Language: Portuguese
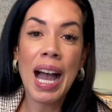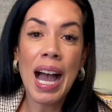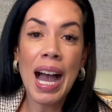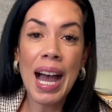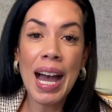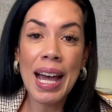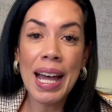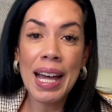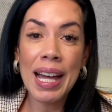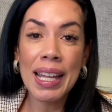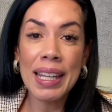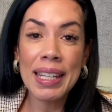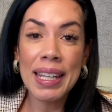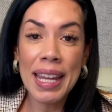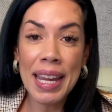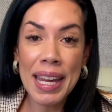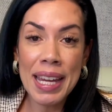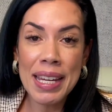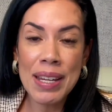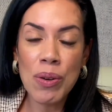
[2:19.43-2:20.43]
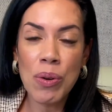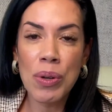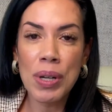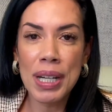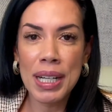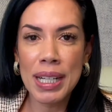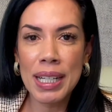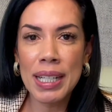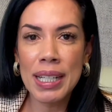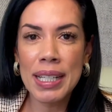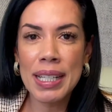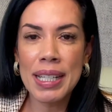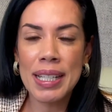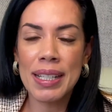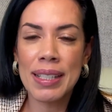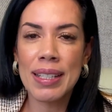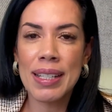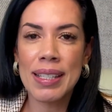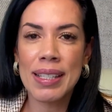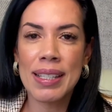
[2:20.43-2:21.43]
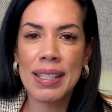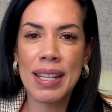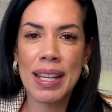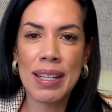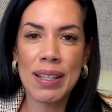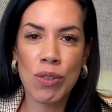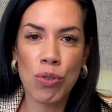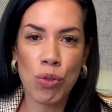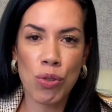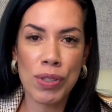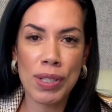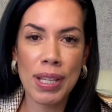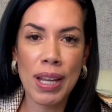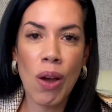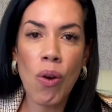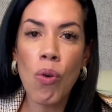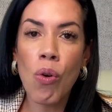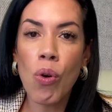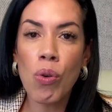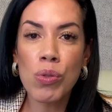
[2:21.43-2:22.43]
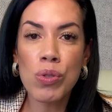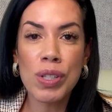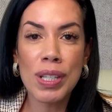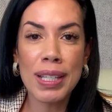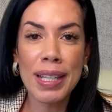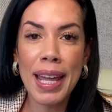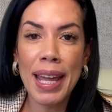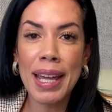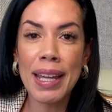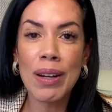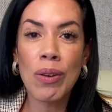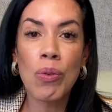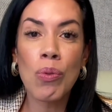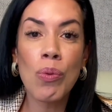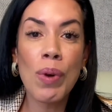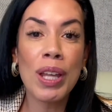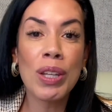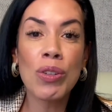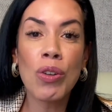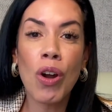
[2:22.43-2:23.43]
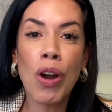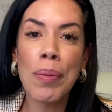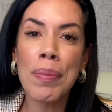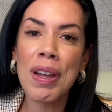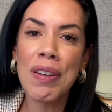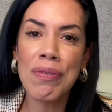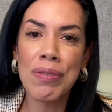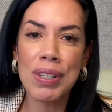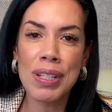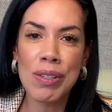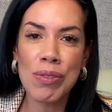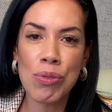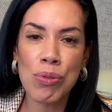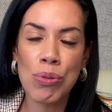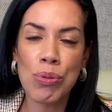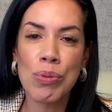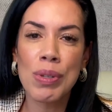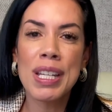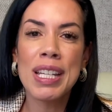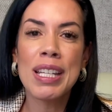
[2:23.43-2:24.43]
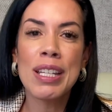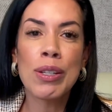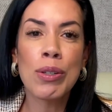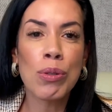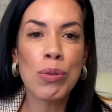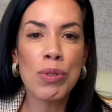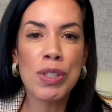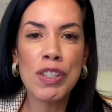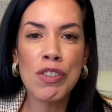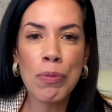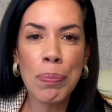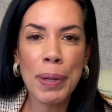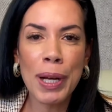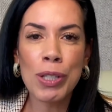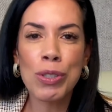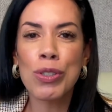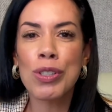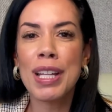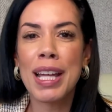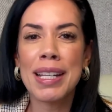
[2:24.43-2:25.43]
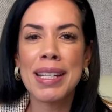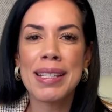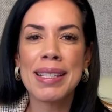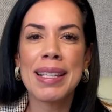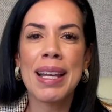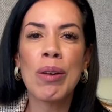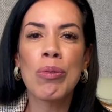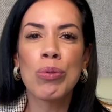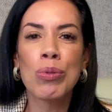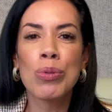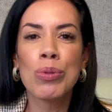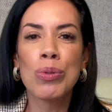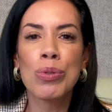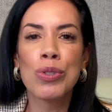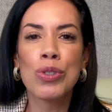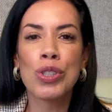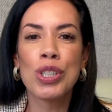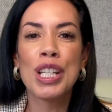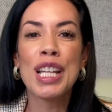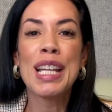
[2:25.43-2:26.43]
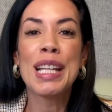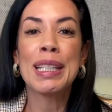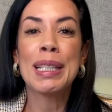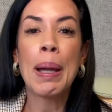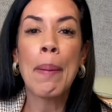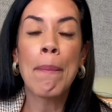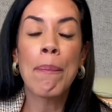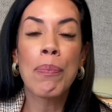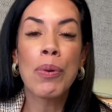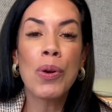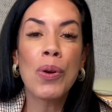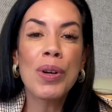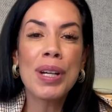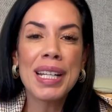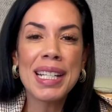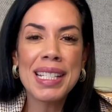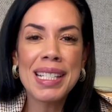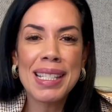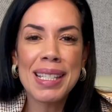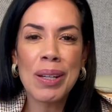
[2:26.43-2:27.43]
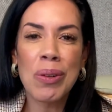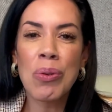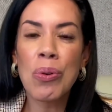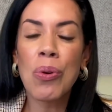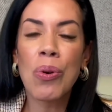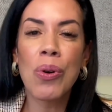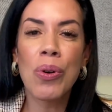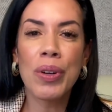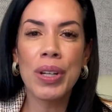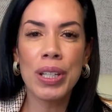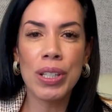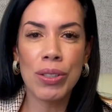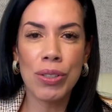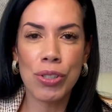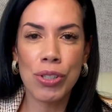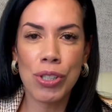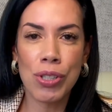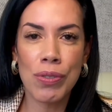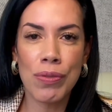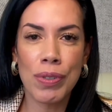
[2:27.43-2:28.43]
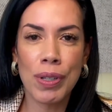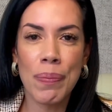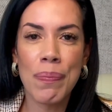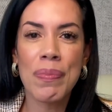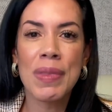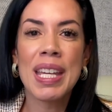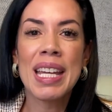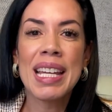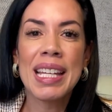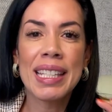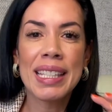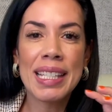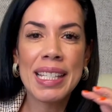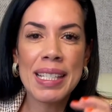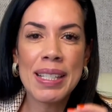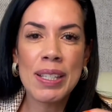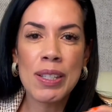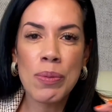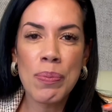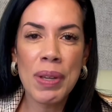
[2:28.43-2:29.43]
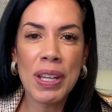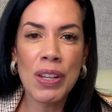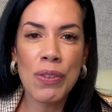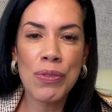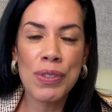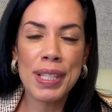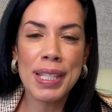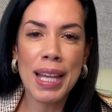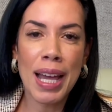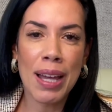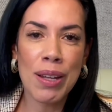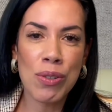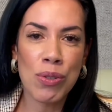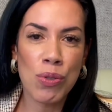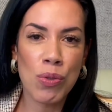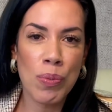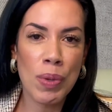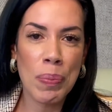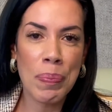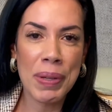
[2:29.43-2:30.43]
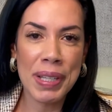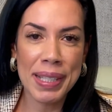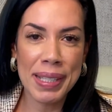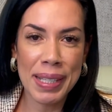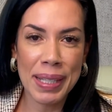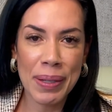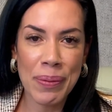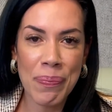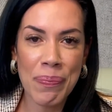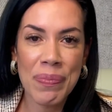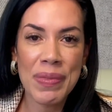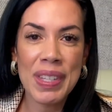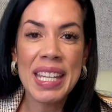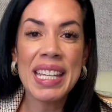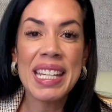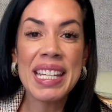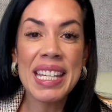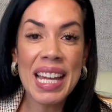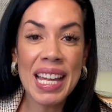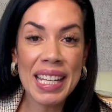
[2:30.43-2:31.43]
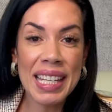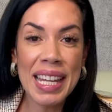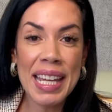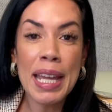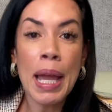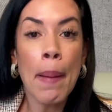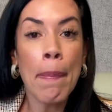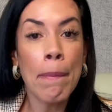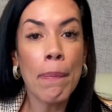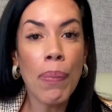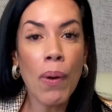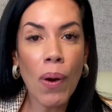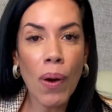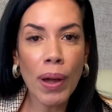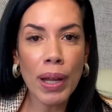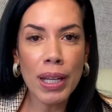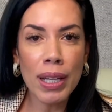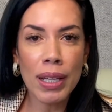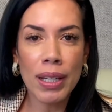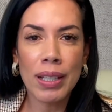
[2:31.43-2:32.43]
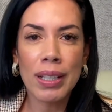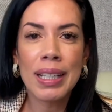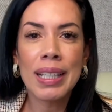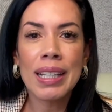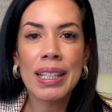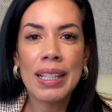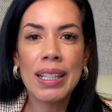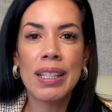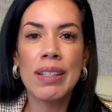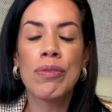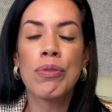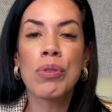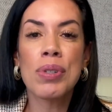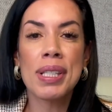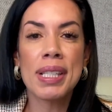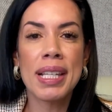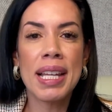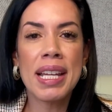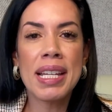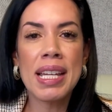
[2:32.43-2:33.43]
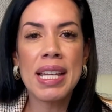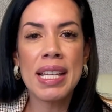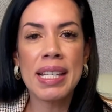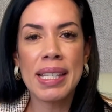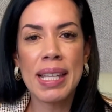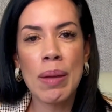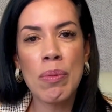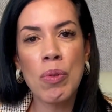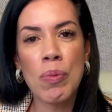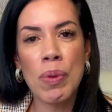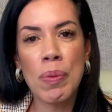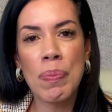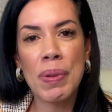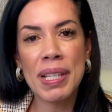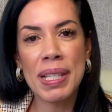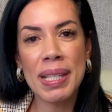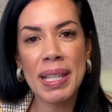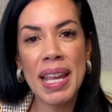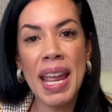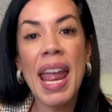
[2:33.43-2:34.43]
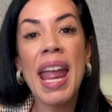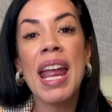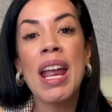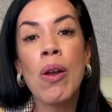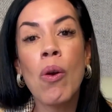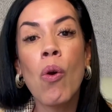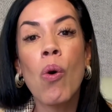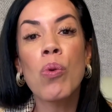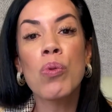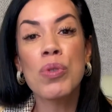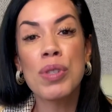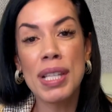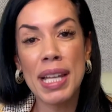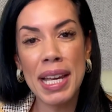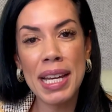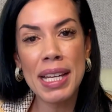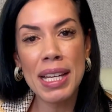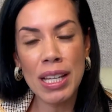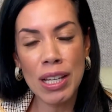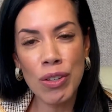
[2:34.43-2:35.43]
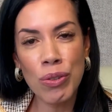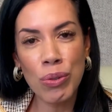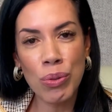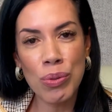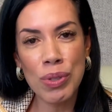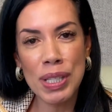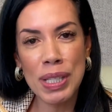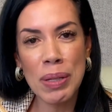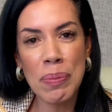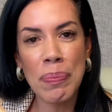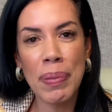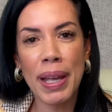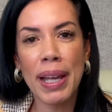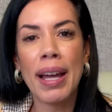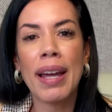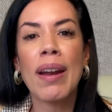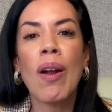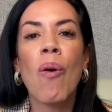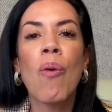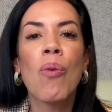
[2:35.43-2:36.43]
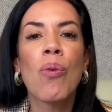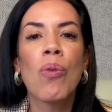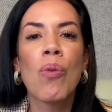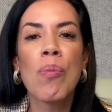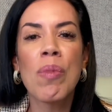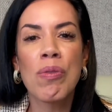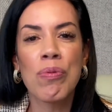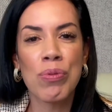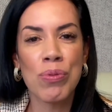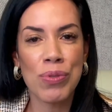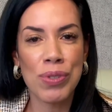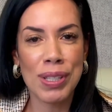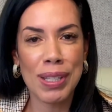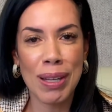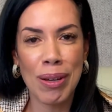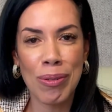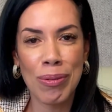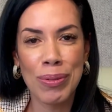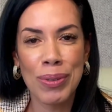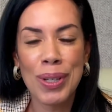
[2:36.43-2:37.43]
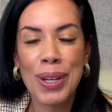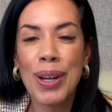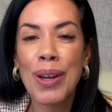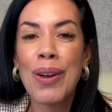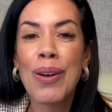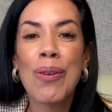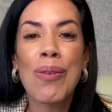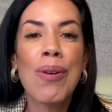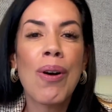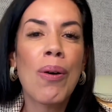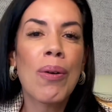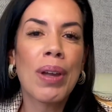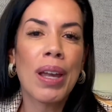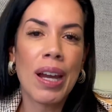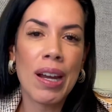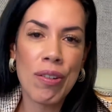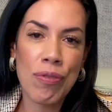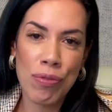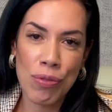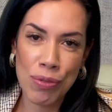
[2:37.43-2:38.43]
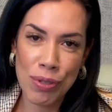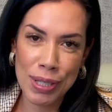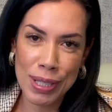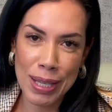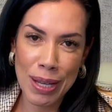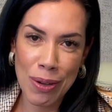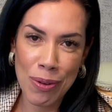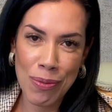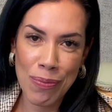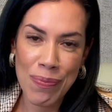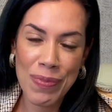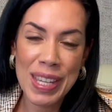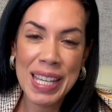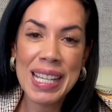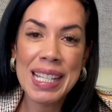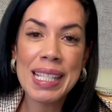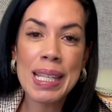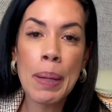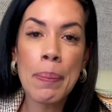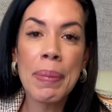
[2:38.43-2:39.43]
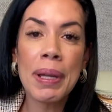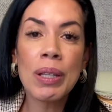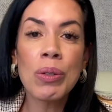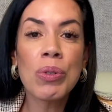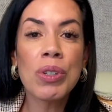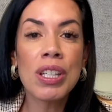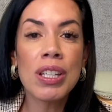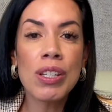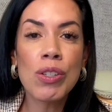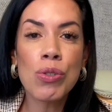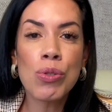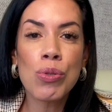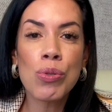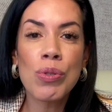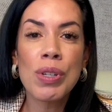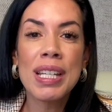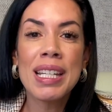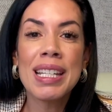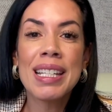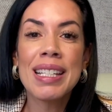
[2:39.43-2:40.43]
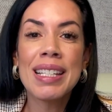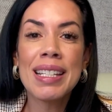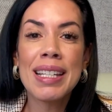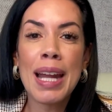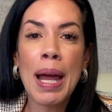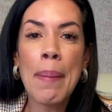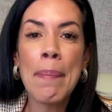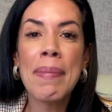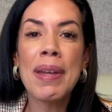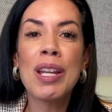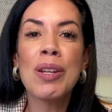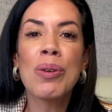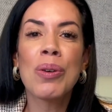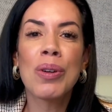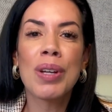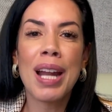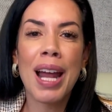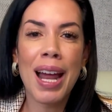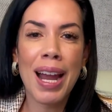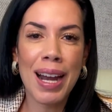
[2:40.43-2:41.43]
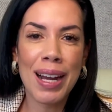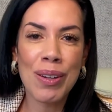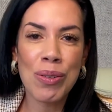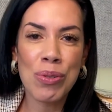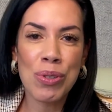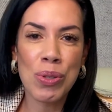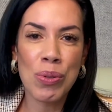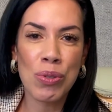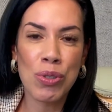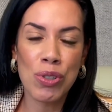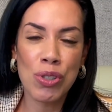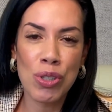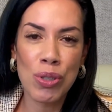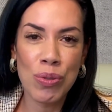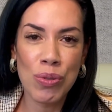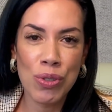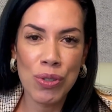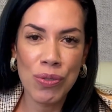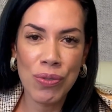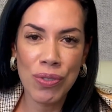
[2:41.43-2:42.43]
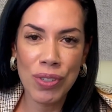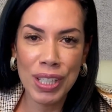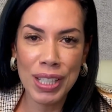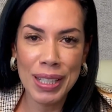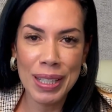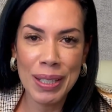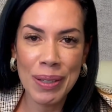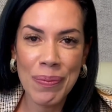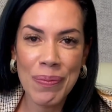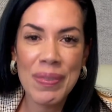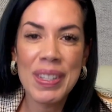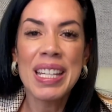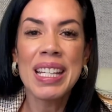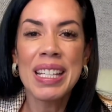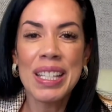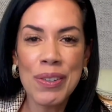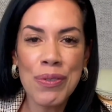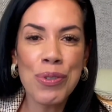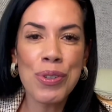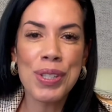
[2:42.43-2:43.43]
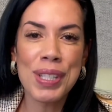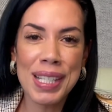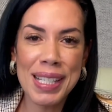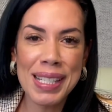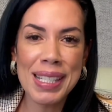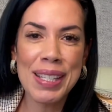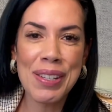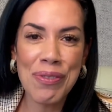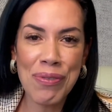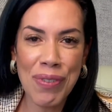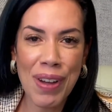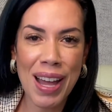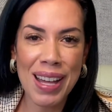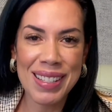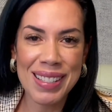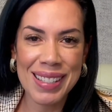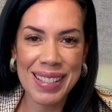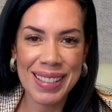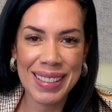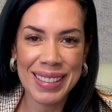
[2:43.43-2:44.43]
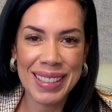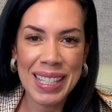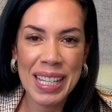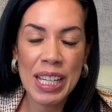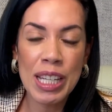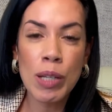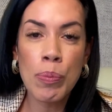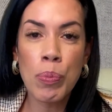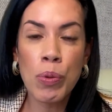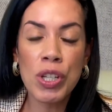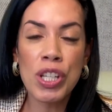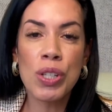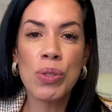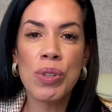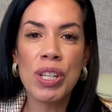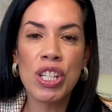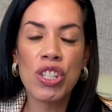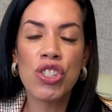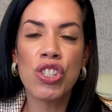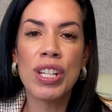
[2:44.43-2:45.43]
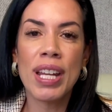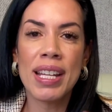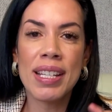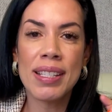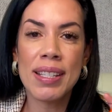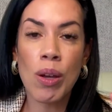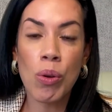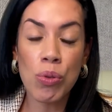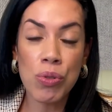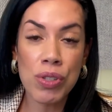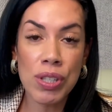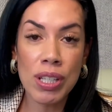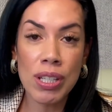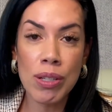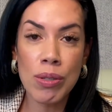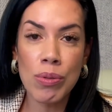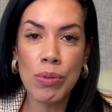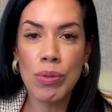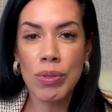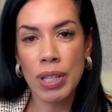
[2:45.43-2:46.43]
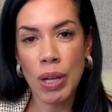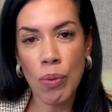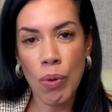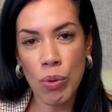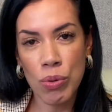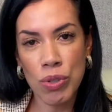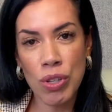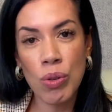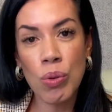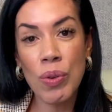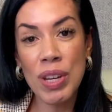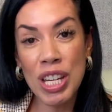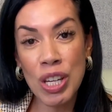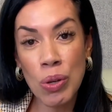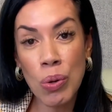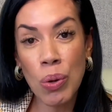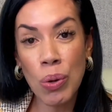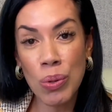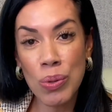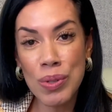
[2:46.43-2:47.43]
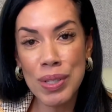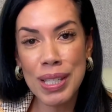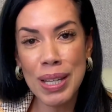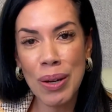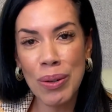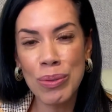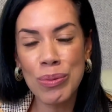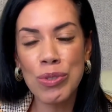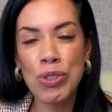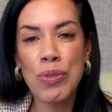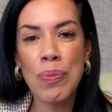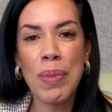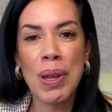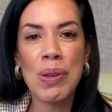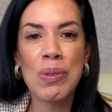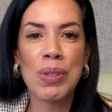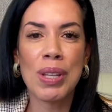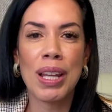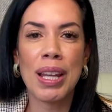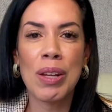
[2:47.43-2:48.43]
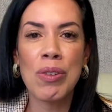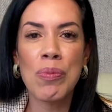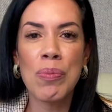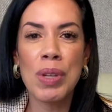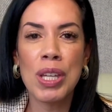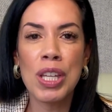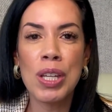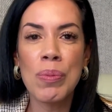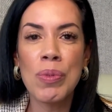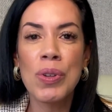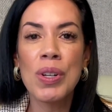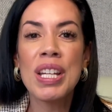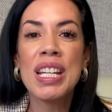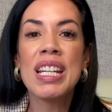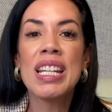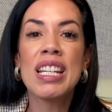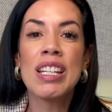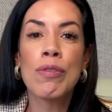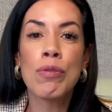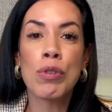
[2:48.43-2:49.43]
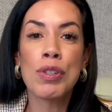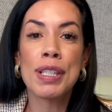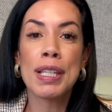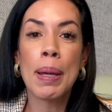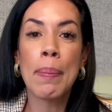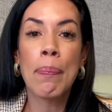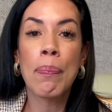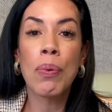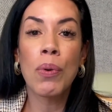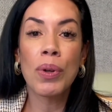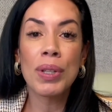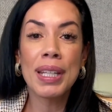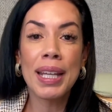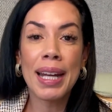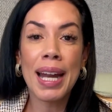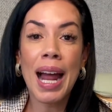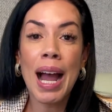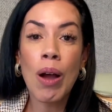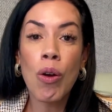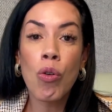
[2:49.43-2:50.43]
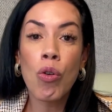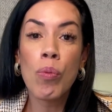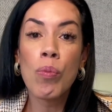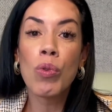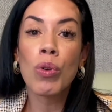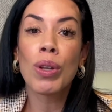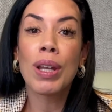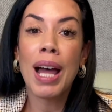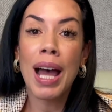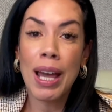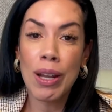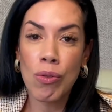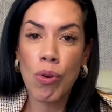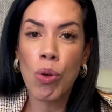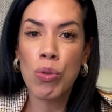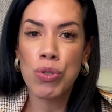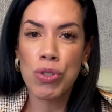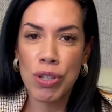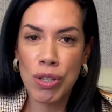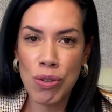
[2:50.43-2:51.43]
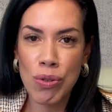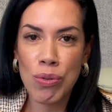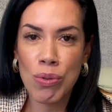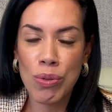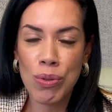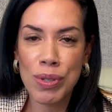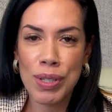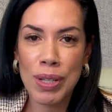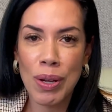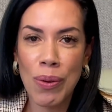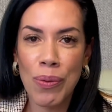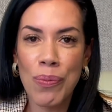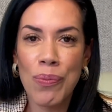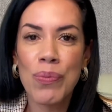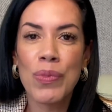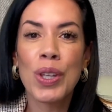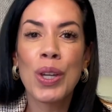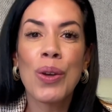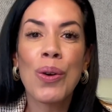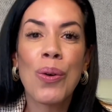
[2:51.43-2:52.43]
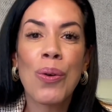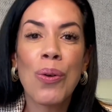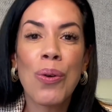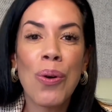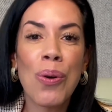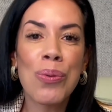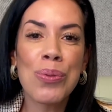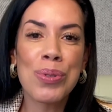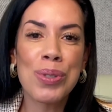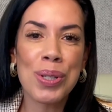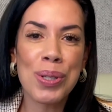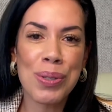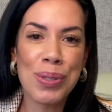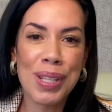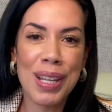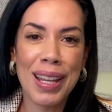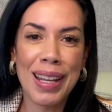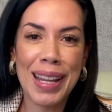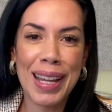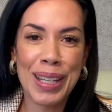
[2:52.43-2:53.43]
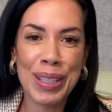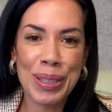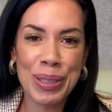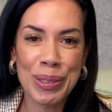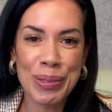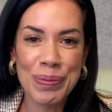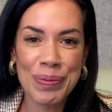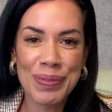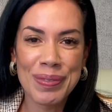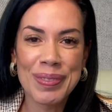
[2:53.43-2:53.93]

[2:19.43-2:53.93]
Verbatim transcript: A Lei Orgânica da Assistência Social considera um enorme avanço, inclusive para ajudar na saúde, na progressão cognitiva desses beneficiários do BPC. E a lei apoia que você que recebe o BPC, em conseguindo desempenhar alguma função, qualquer função, sabendo que isso irá melhorar o seu estilo de vida, que você assim faça e por isso ele te dá esse auxílio, que é o auxílio inclusão de meio salário mínimo, e você poderá acumular o auxílio inclusão com o seu salário.